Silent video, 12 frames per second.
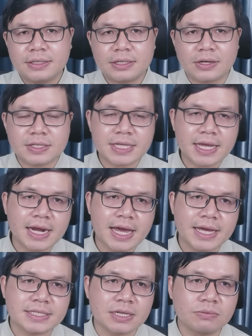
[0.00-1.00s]
Nó sẽ
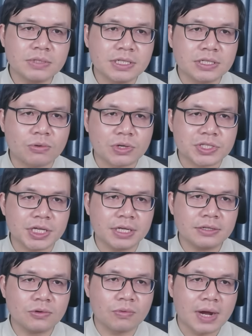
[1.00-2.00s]
lại giống như cuộc
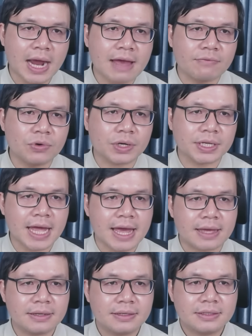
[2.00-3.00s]
chiến của Nga và Ukraine
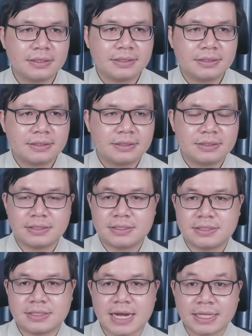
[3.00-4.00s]

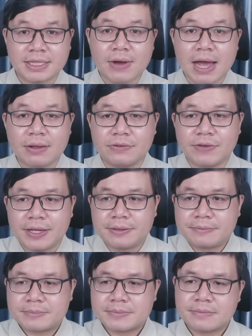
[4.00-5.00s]
đang tiêu hao như vậy.
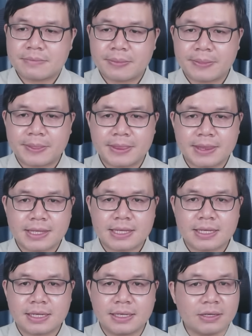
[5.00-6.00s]

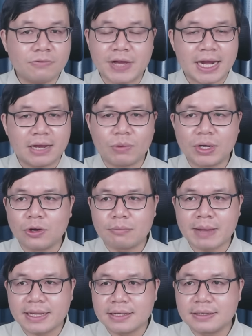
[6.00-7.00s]
Không phải là quân đội
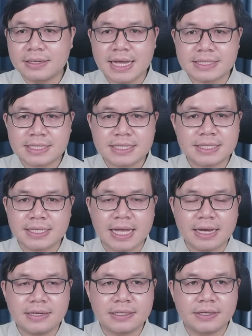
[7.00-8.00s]
mạnh hơn là sẽ dễ
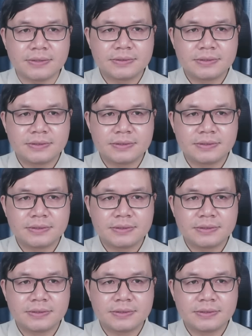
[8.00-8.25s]
thắng hơn đâu.